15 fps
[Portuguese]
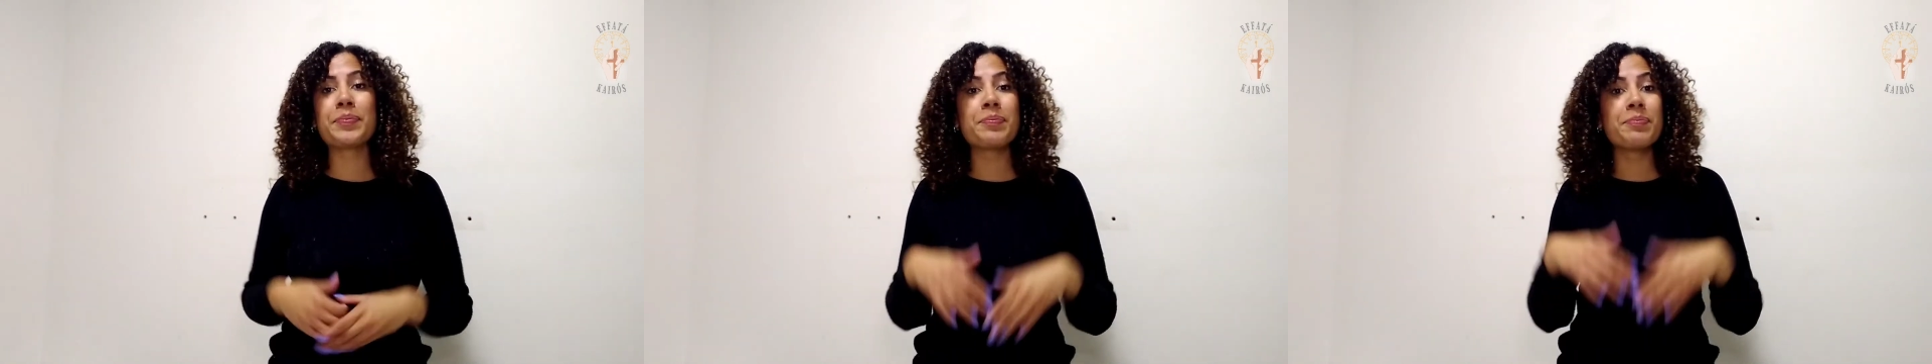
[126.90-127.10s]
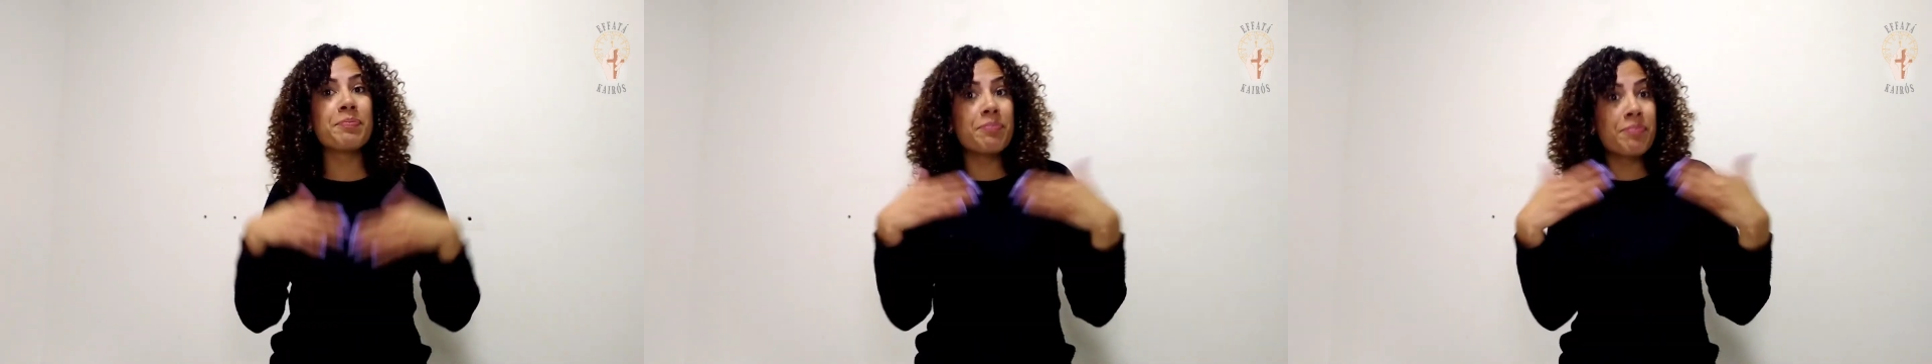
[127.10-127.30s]

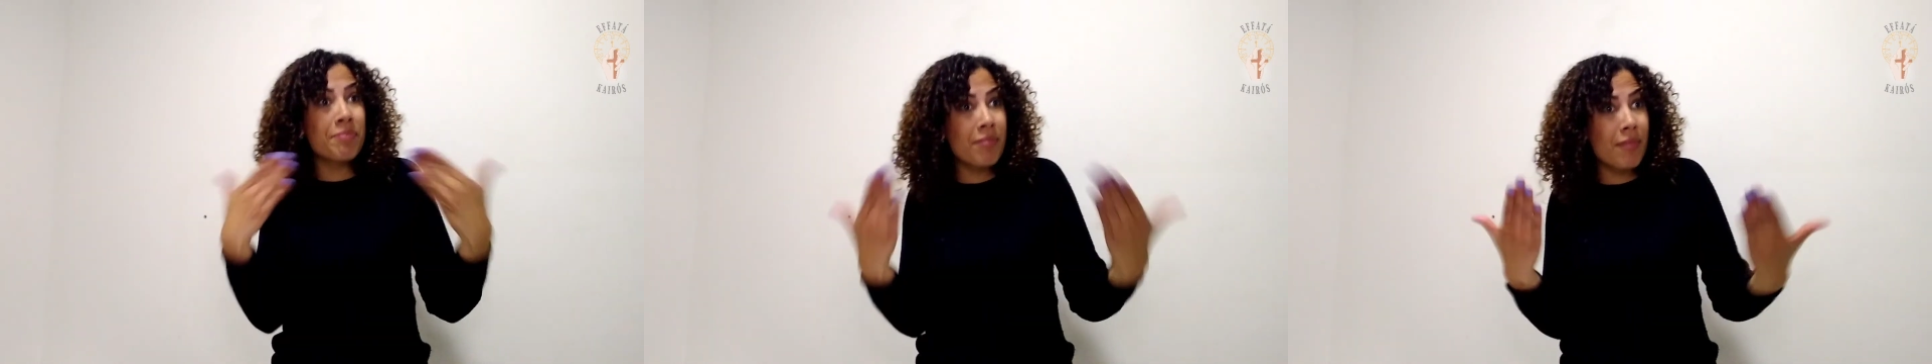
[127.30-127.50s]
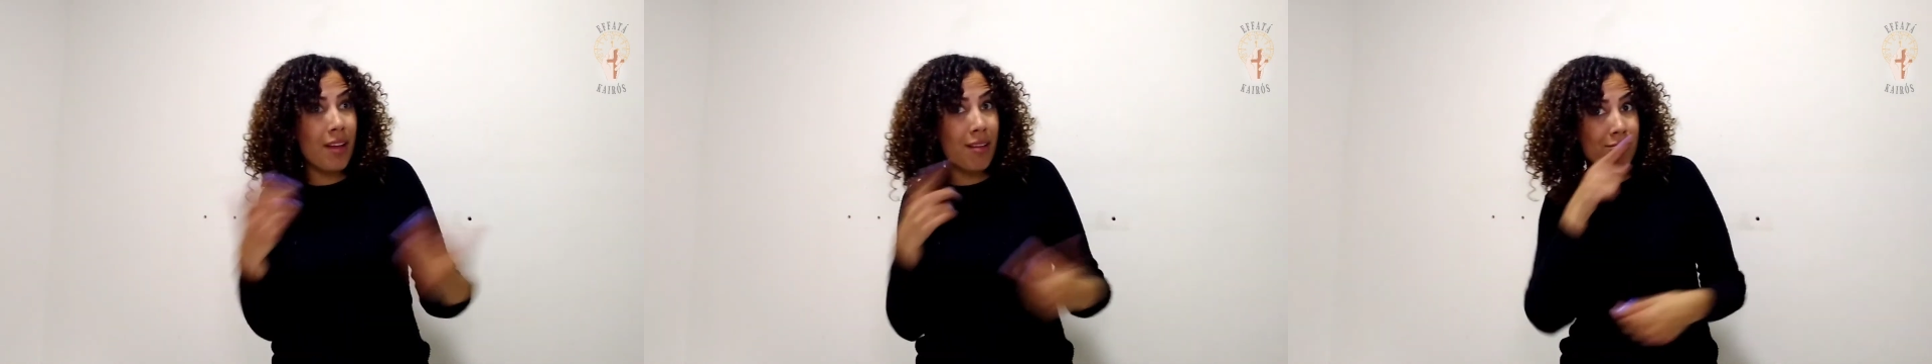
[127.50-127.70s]

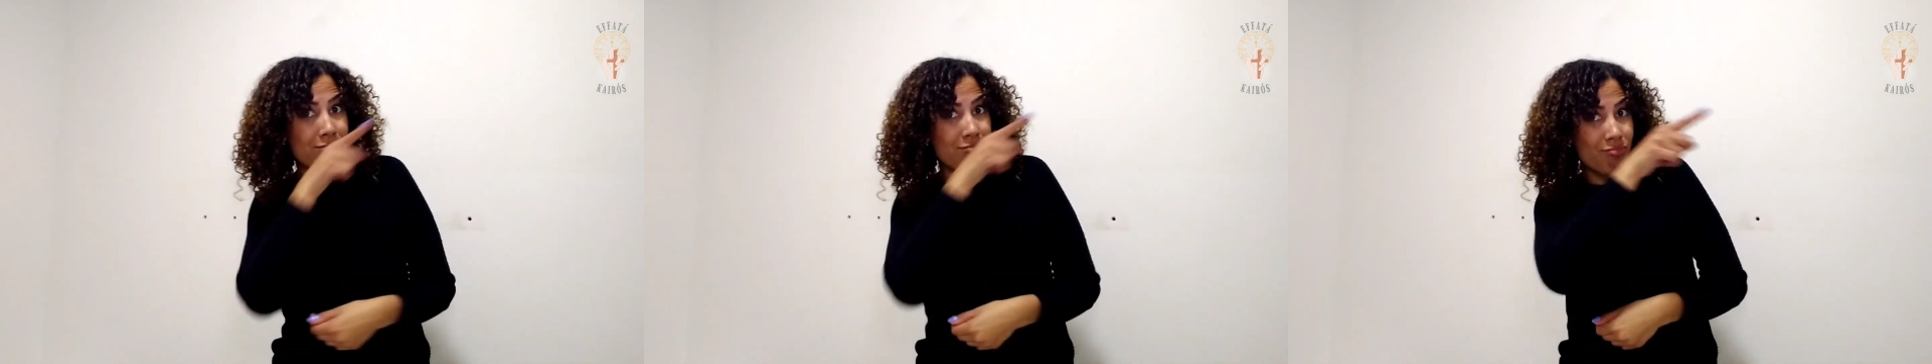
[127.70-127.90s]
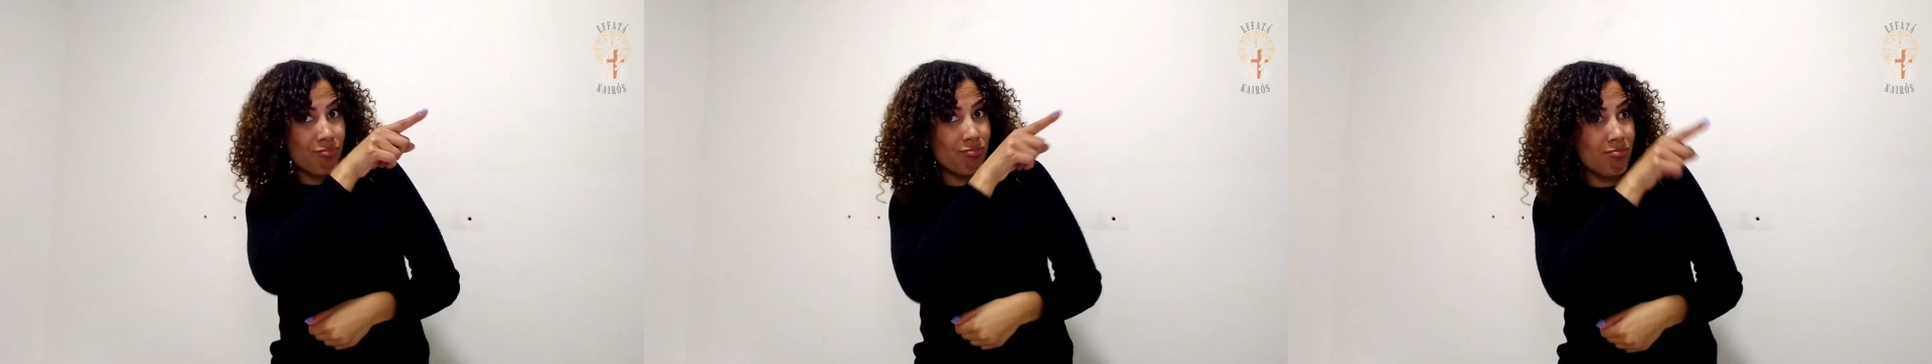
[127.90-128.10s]
Assim,
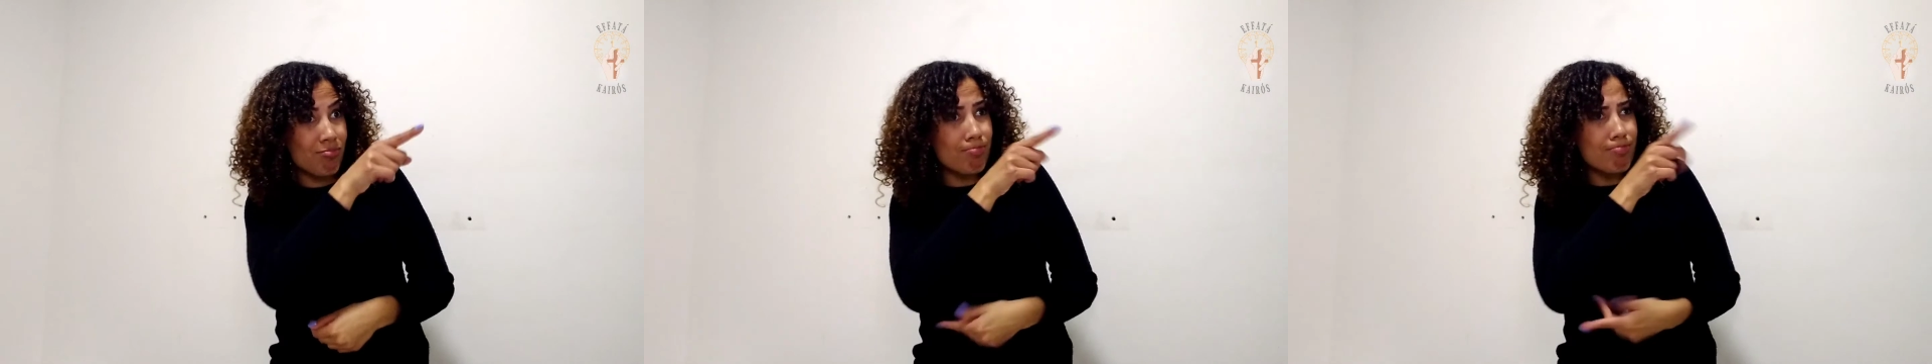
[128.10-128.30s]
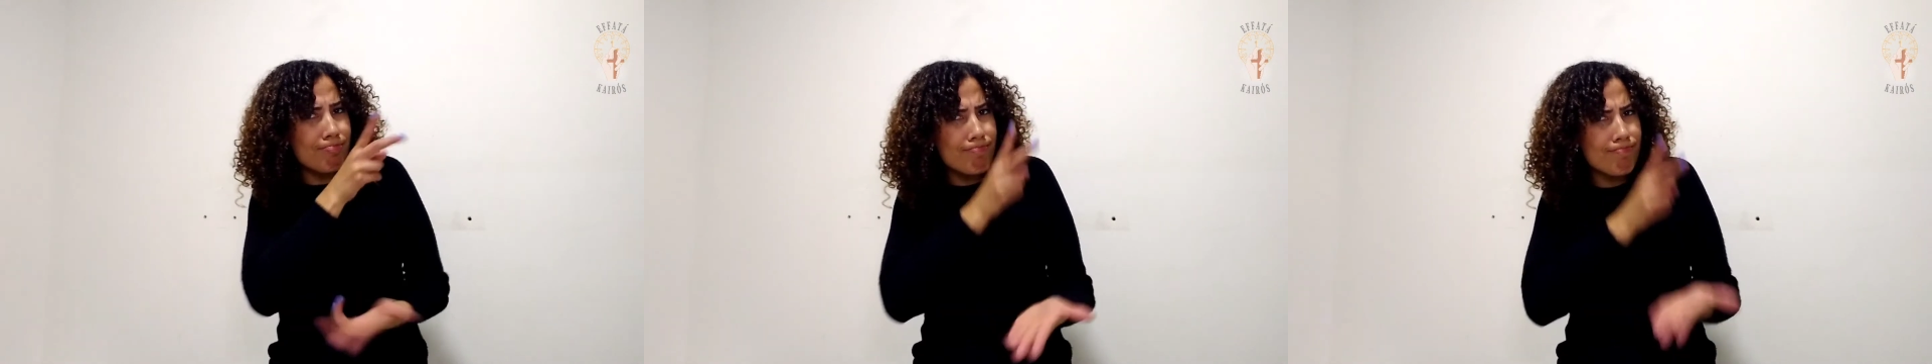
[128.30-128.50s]

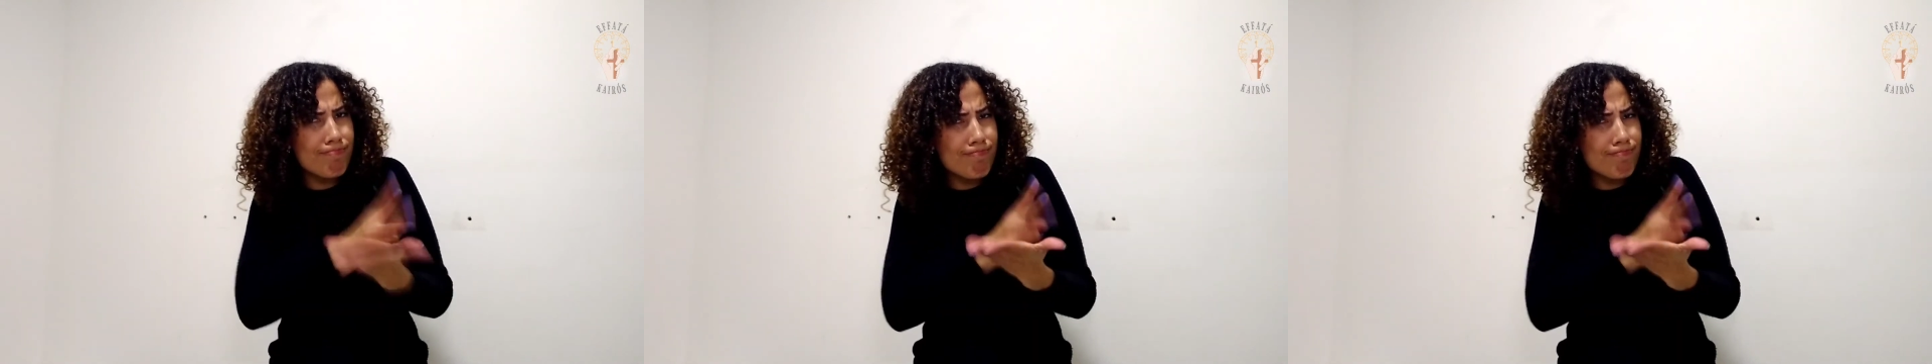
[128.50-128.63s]
se